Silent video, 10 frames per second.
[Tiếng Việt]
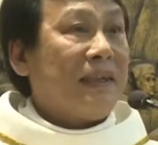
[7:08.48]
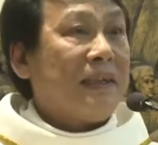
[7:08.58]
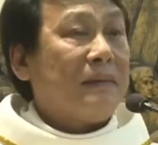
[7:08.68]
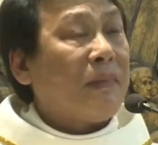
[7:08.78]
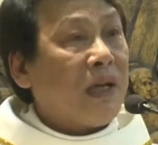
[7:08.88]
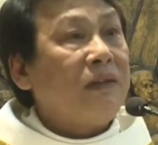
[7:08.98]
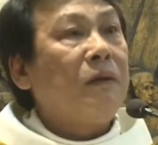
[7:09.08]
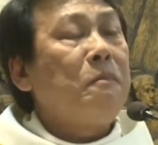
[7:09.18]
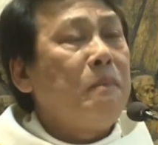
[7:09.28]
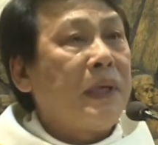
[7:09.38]
à, mà nó
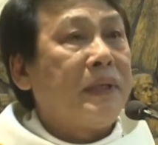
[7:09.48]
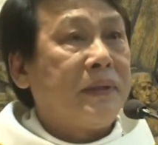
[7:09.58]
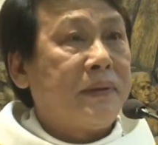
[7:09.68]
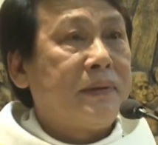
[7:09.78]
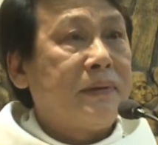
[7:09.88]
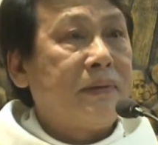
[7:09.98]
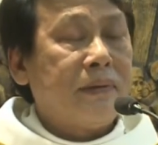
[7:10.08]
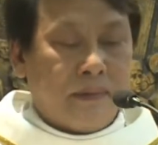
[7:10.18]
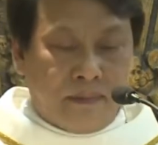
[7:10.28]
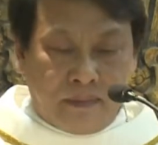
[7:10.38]
giống mình
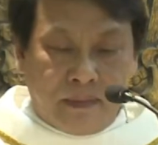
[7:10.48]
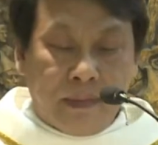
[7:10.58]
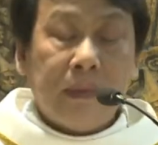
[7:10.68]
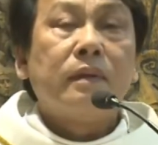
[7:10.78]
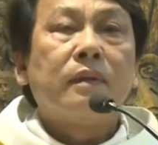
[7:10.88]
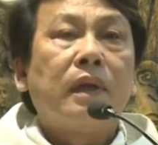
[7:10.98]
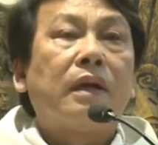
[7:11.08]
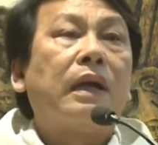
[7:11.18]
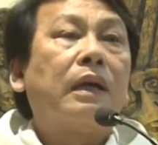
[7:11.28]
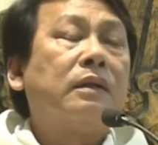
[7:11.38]

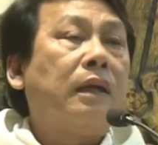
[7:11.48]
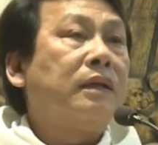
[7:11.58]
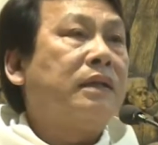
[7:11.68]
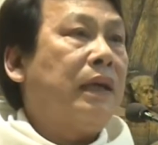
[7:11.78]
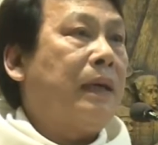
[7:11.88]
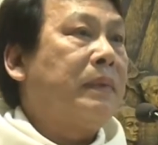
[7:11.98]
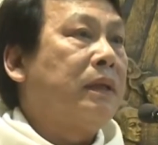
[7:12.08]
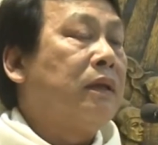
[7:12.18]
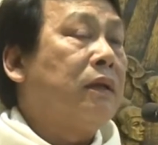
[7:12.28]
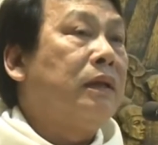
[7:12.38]
thật ra thưa anh chị em
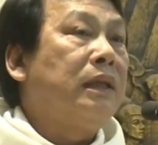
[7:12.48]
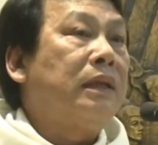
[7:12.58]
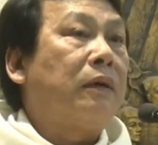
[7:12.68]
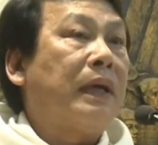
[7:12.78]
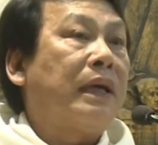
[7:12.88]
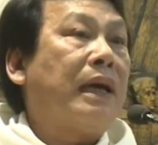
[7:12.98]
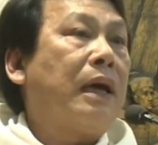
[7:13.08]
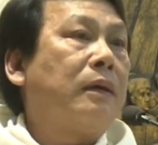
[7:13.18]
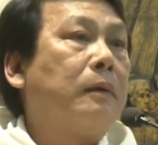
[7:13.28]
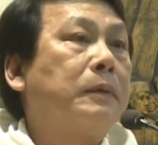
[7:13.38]
thì đứa con nít nào đẻ
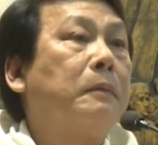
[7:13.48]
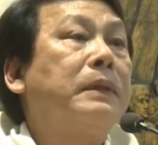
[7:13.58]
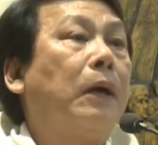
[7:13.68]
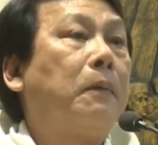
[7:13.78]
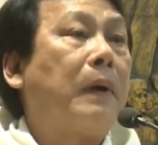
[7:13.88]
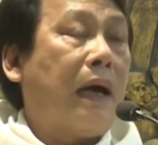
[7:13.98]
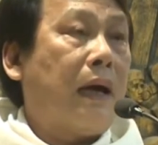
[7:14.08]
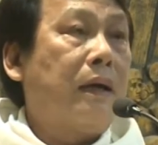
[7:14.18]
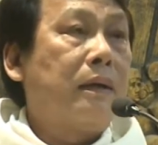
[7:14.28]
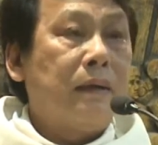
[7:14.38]
ra nó cũng giống nhau
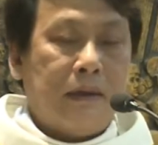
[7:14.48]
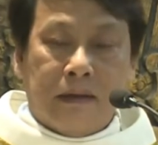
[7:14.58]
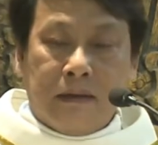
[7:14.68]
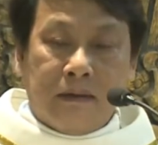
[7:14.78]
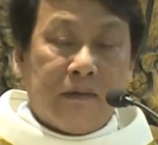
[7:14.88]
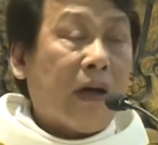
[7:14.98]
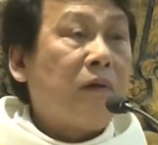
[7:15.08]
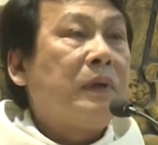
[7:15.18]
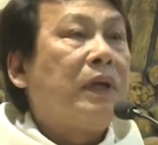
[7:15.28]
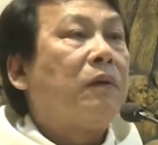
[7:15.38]
cả và
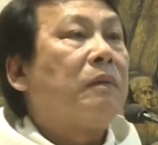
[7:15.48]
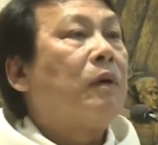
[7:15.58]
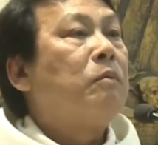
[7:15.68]
không hiểu